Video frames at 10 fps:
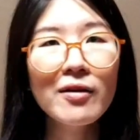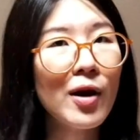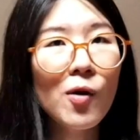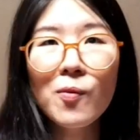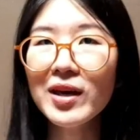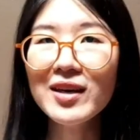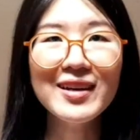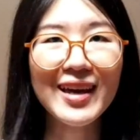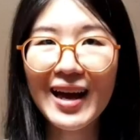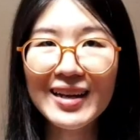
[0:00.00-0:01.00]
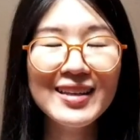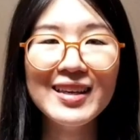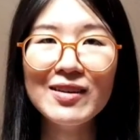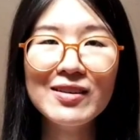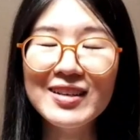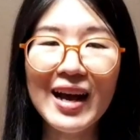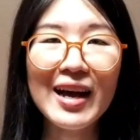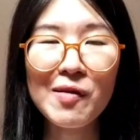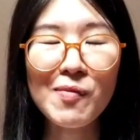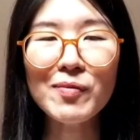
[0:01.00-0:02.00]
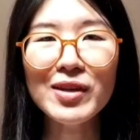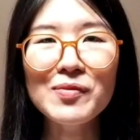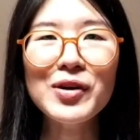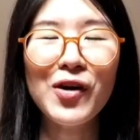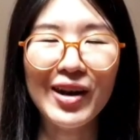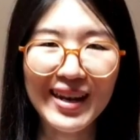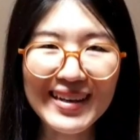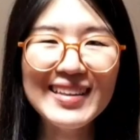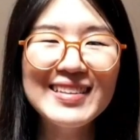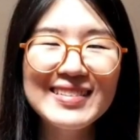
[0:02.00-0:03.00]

เราไม่เคยคาดคิดถึงอะไรแบบนี้มาก่อนเลย